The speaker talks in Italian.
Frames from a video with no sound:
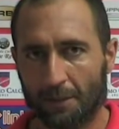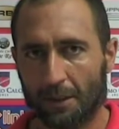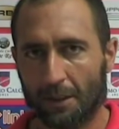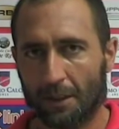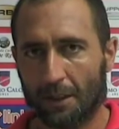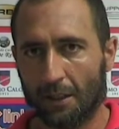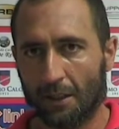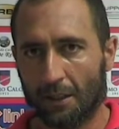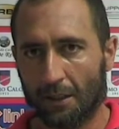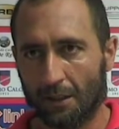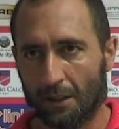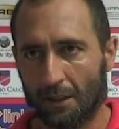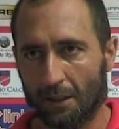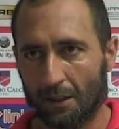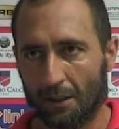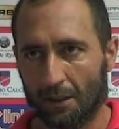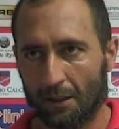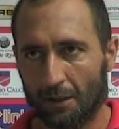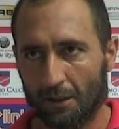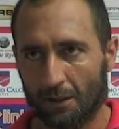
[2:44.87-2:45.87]
E...
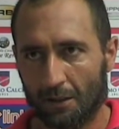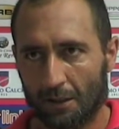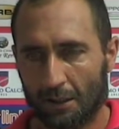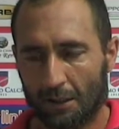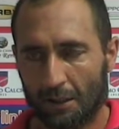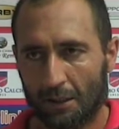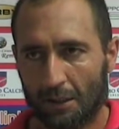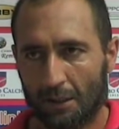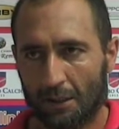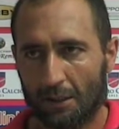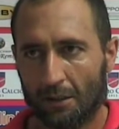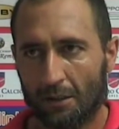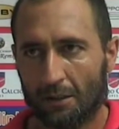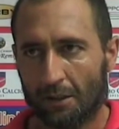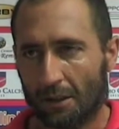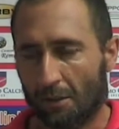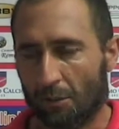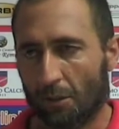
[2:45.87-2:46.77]
Eh, sì,